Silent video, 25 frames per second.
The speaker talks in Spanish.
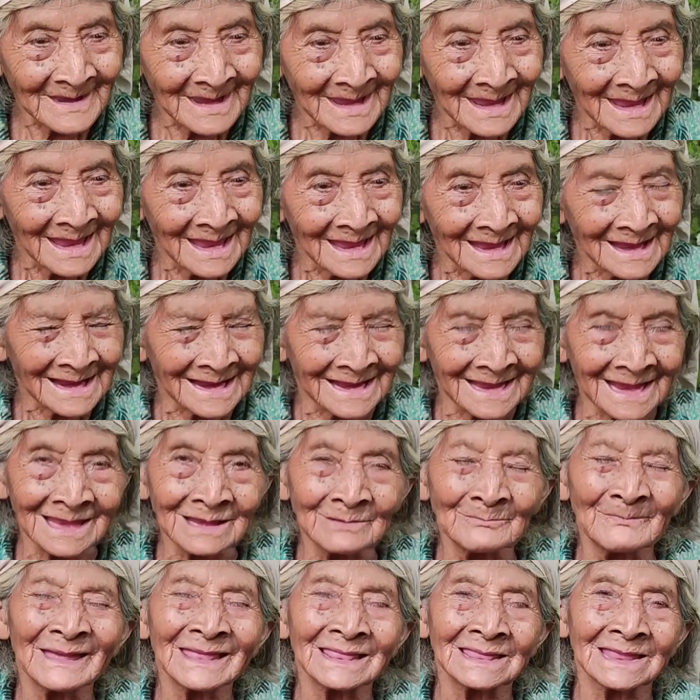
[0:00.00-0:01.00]
La Que
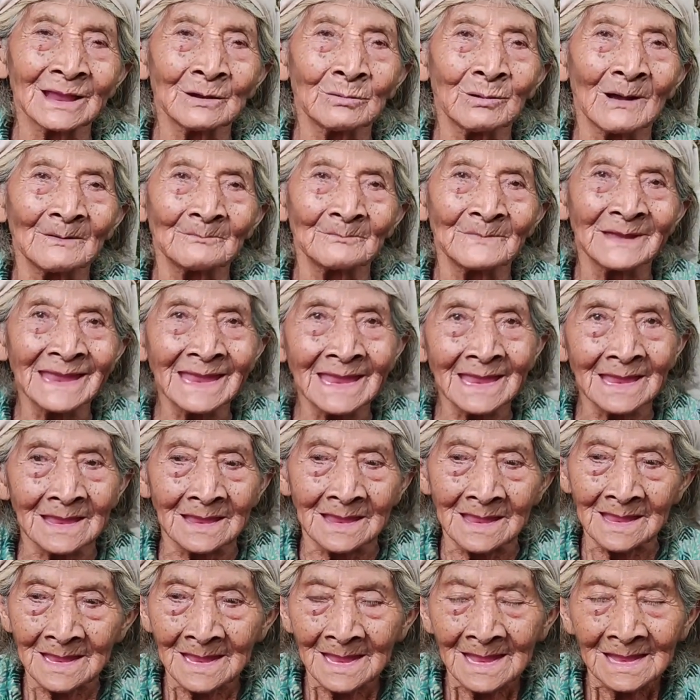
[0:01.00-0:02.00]
él me dijo a
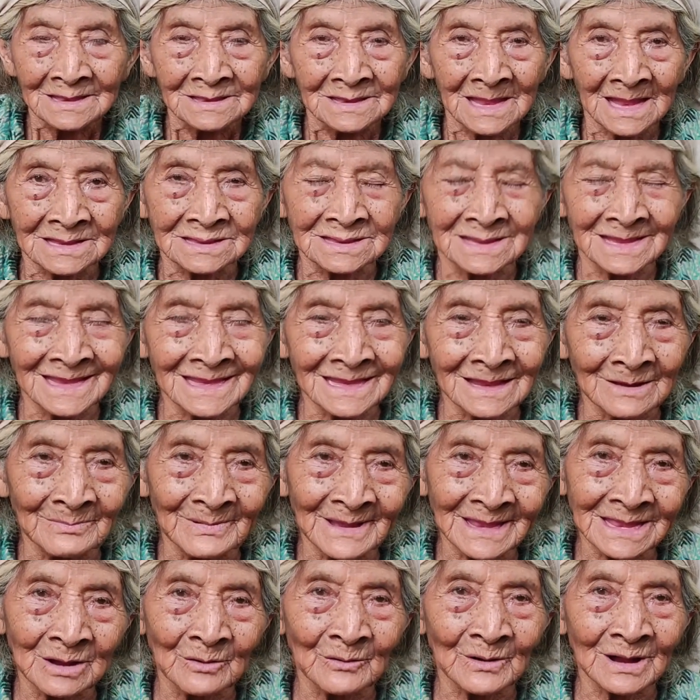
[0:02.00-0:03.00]
mí, ah. decirles
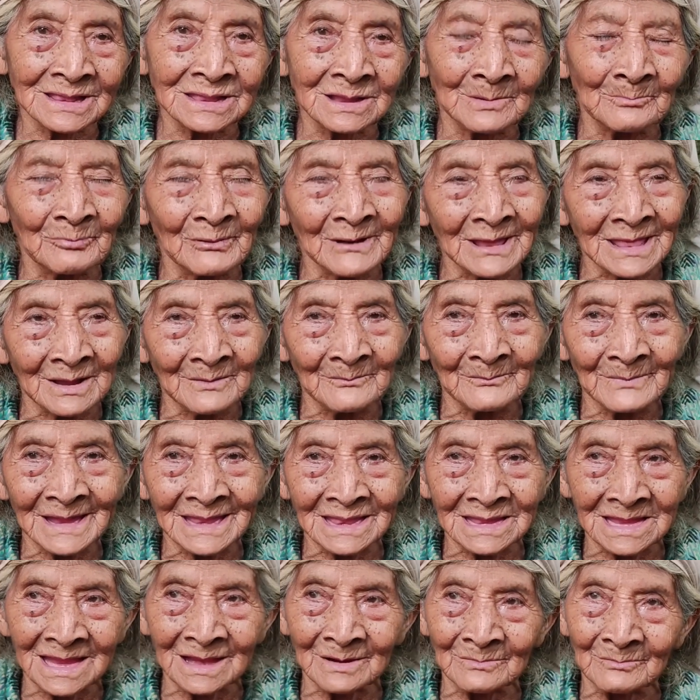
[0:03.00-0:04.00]
me dijo que si pueden
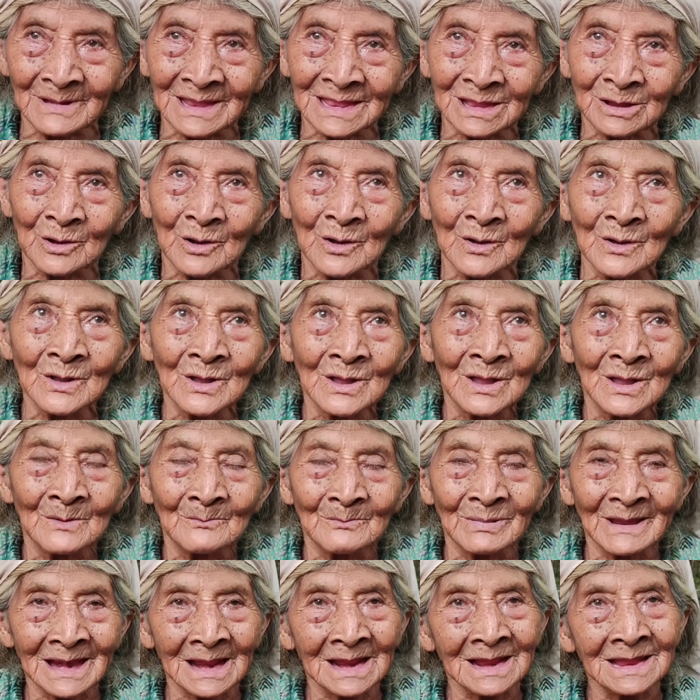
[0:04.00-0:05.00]
venir, me dijo,
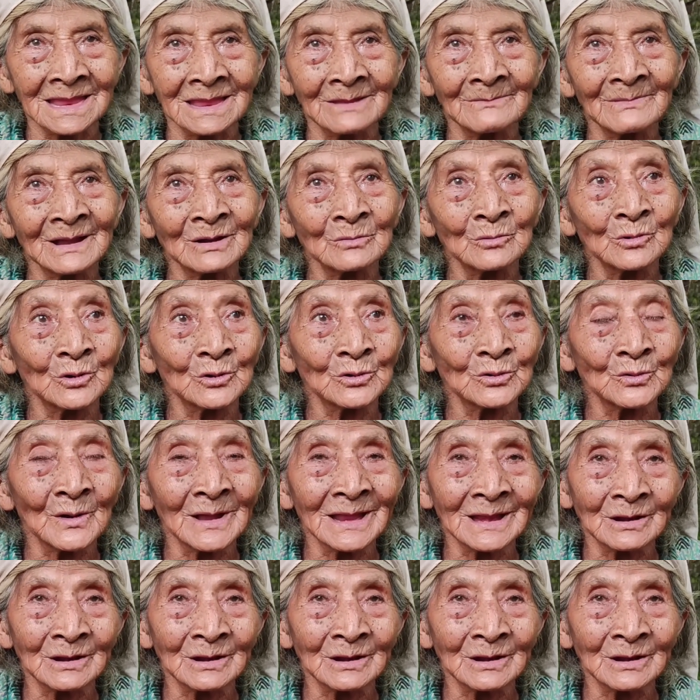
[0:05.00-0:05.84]
para que lleven unos de me